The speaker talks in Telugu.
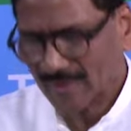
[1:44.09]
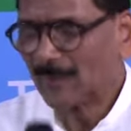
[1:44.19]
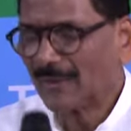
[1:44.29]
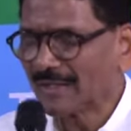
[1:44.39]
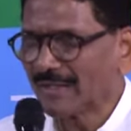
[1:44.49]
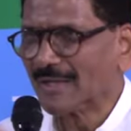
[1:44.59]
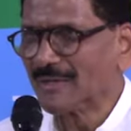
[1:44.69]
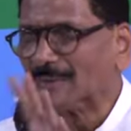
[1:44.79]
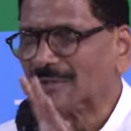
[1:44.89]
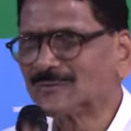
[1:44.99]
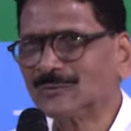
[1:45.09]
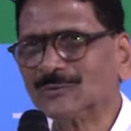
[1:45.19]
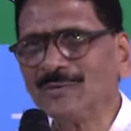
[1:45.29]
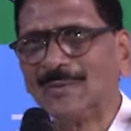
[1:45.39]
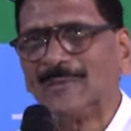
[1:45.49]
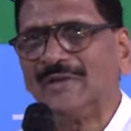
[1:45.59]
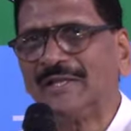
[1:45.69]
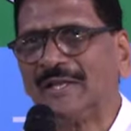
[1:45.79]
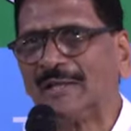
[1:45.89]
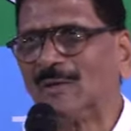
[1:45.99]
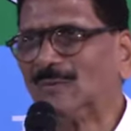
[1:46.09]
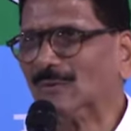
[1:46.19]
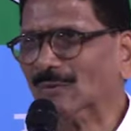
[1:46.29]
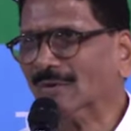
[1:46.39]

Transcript: ఇప్పటికీ అదే పరిస్థితి ఉంది మా మీటింగ్ అయినప్పుడు